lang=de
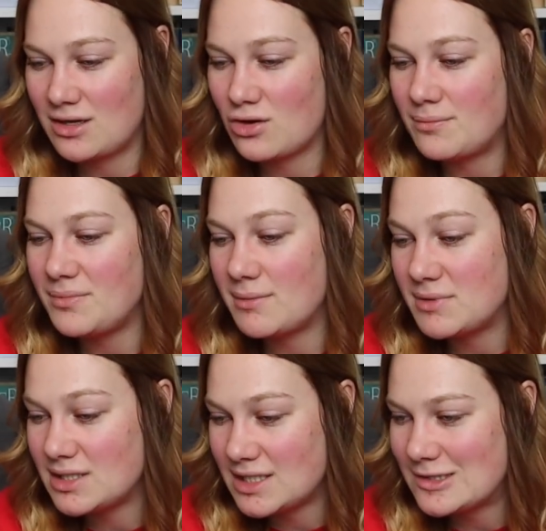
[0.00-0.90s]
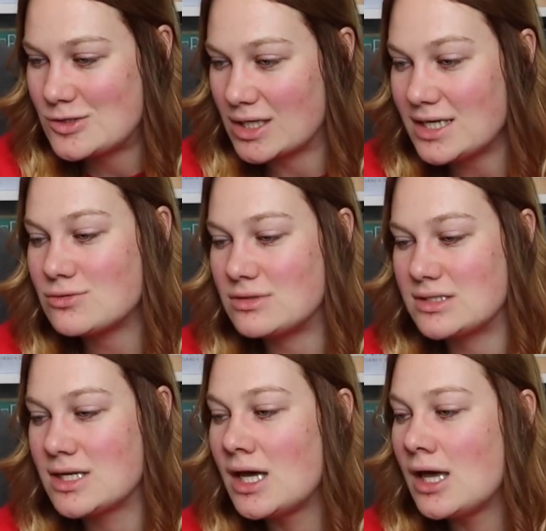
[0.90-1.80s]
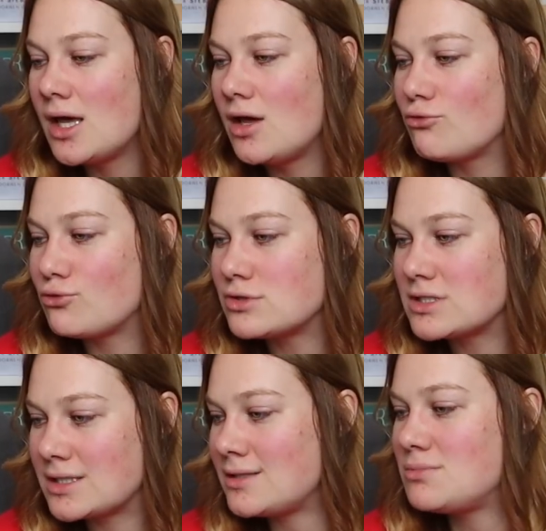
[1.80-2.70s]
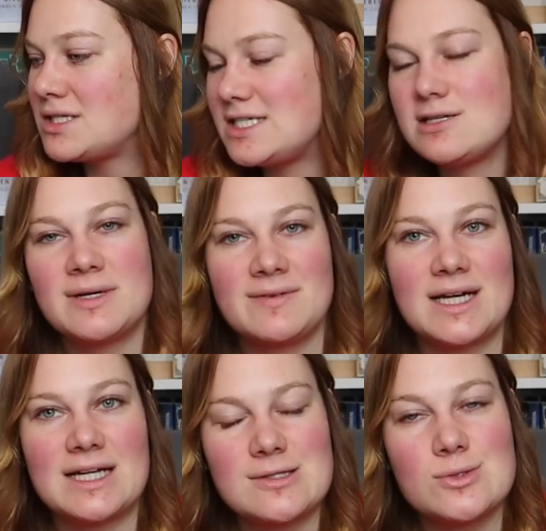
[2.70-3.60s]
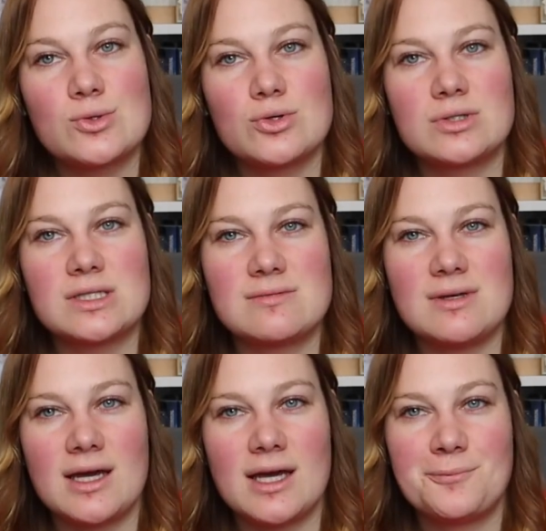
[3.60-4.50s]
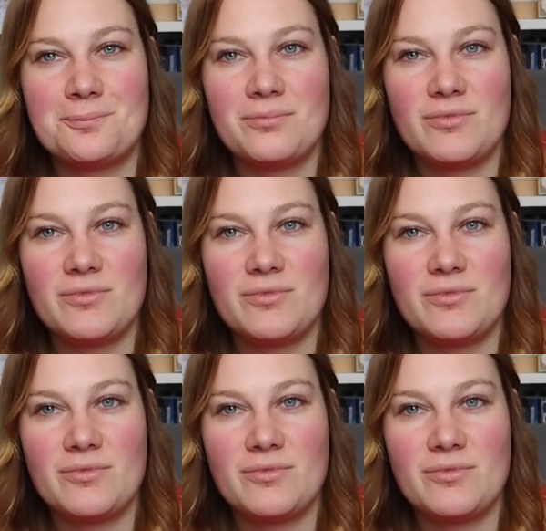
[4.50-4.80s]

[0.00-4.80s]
Ich komme damit nicht zurecht und es frustriert mich, die immer wieder anzugucken und deswegen ähm,